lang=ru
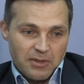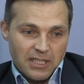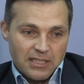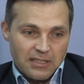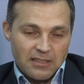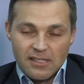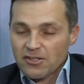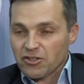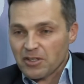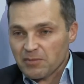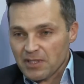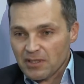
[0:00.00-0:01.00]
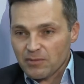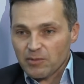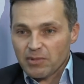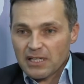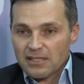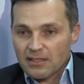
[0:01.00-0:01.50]
лагере «Ласточка» меня
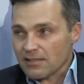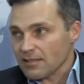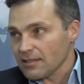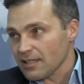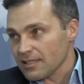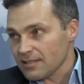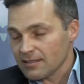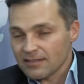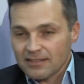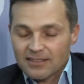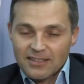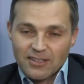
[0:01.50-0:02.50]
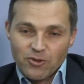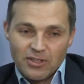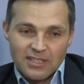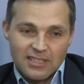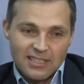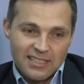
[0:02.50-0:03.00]
попросили сыграть э,
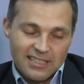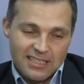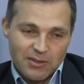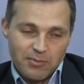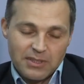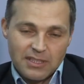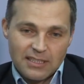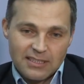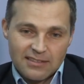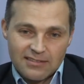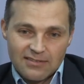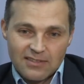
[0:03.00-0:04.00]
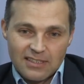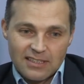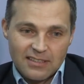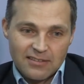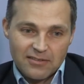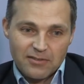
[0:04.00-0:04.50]
роль капитана
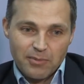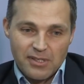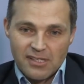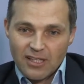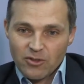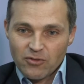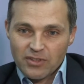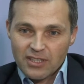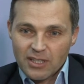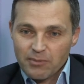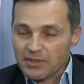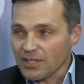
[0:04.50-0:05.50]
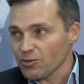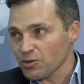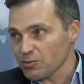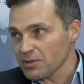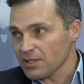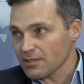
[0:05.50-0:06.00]
э, в постановке «Капитан,
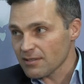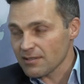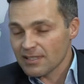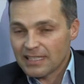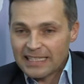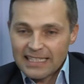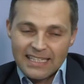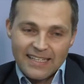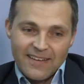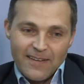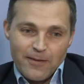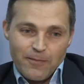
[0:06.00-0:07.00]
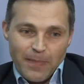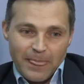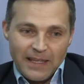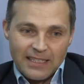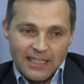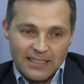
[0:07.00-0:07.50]
улыбнитесь».
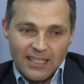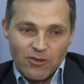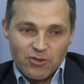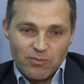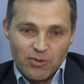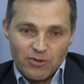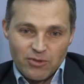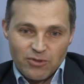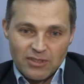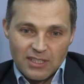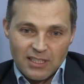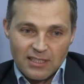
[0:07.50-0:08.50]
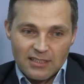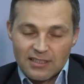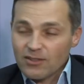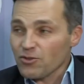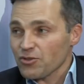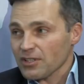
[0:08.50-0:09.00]
И тогда я уже понял, что я
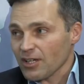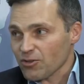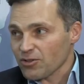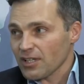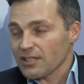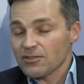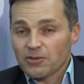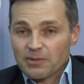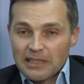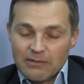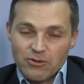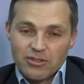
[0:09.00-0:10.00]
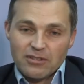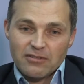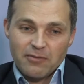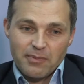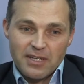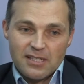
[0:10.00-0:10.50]
не очень хороший актер, потому что в
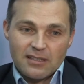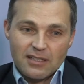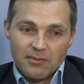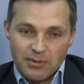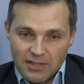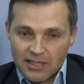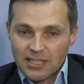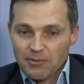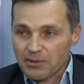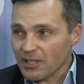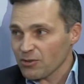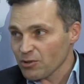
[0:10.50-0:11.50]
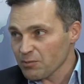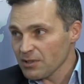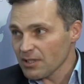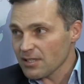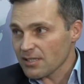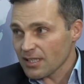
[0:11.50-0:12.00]
песне «Капитан, капитан,
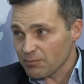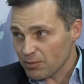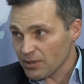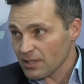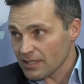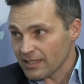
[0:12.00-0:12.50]
улыбнитесь» надо было